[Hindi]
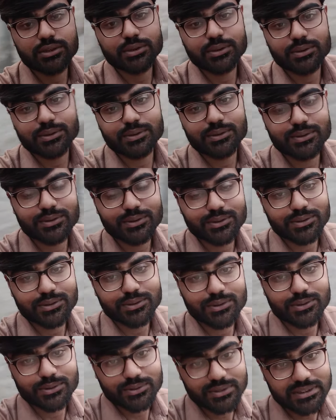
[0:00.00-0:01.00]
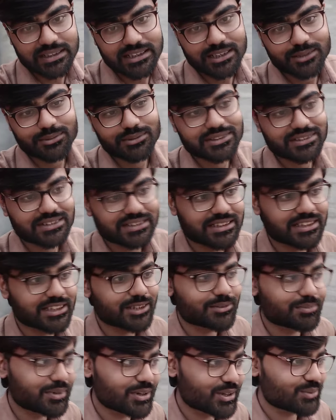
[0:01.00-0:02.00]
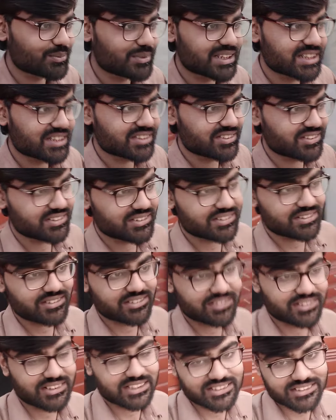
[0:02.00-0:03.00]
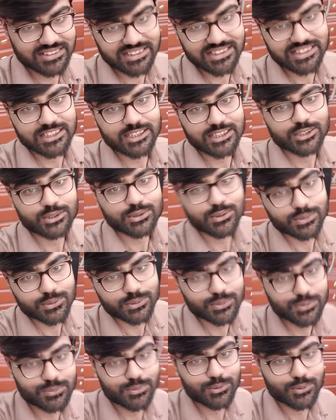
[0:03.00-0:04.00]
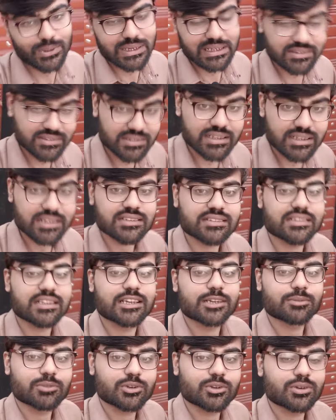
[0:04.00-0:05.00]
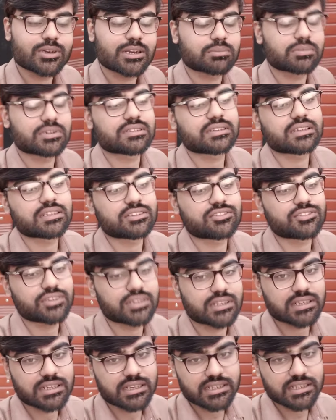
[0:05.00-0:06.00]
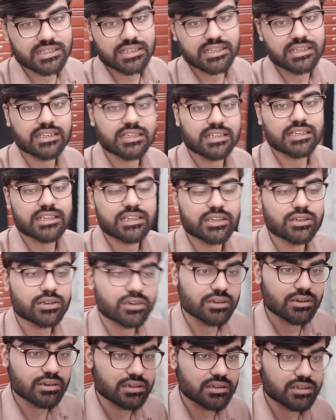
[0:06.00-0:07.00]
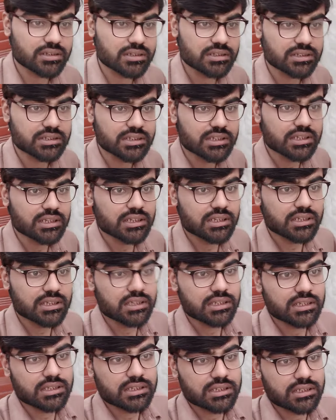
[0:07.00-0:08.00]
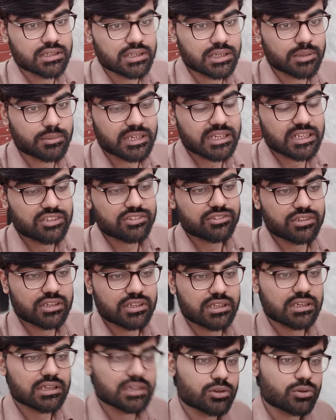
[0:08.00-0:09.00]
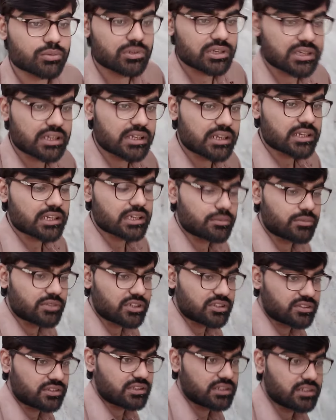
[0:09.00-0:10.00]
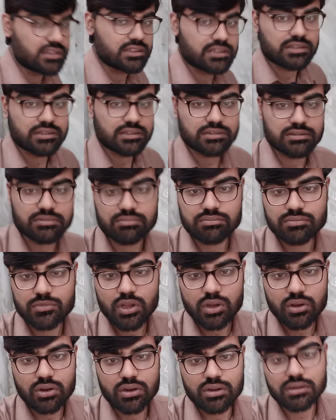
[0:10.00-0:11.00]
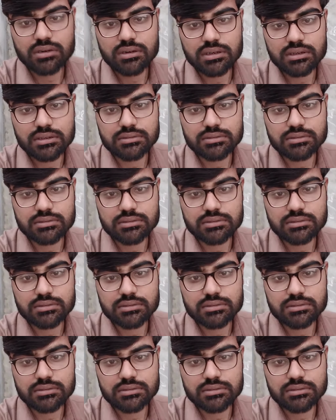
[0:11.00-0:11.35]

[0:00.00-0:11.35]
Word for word: तो लूज़र के पीछे एक बहुत बड़ी ट्रेजेडी है तो वो आहिस्ता आहिस्ता हम लोग आपके साथ शेयर करते रहेंगे और हमारे इस चैनल को बनाने का मकसद और